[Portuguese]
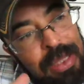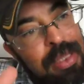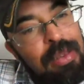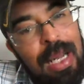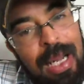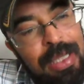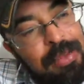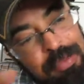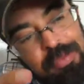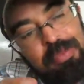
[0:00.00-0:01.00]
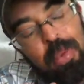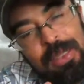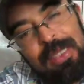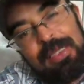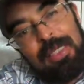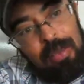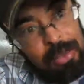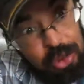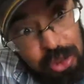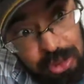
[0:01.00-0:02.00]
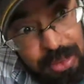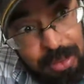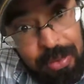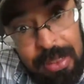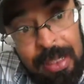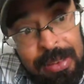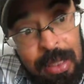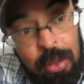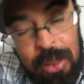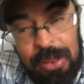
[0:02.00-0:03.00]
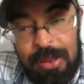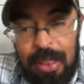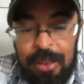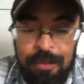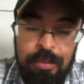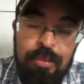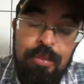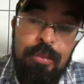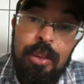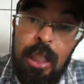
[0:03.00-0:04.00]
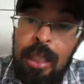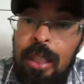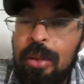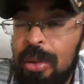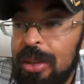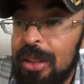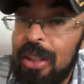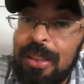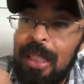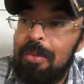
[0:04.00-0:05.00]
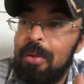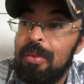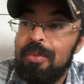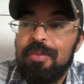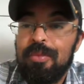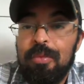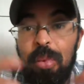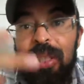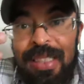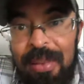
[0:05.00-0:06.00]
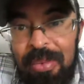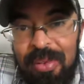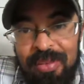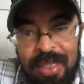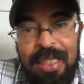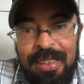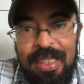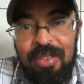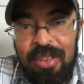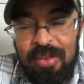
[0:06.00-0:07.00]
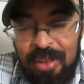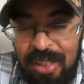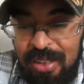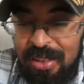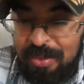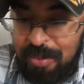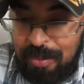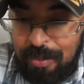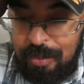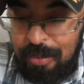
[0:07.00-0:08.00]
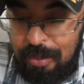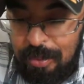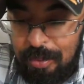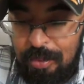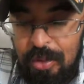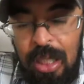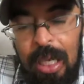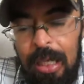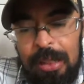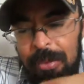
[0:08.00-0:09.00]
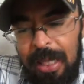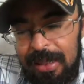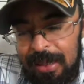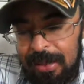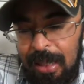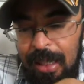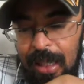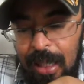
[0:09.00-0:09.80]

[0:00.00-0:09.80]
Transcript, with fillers: daquilo lá e pode ser que você não atinja essa verdade, essa coisa que está aí. Ele usa de exemplo, por exemplo, né, sendo redundante, as mesas, né?